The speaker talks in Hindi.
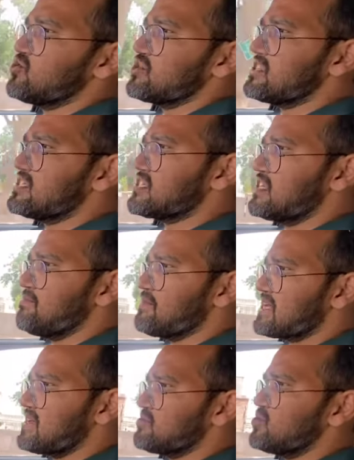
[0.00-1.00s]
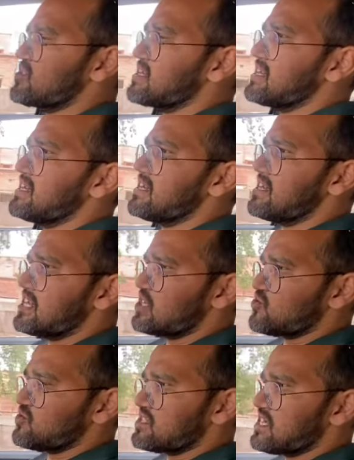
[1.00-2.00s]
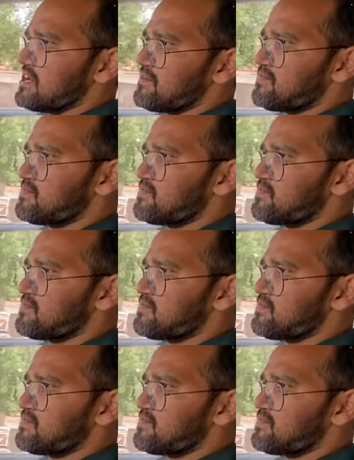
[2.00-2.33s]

जो इनिशियल पिकअप जो होता है ना अल्ट्रोज का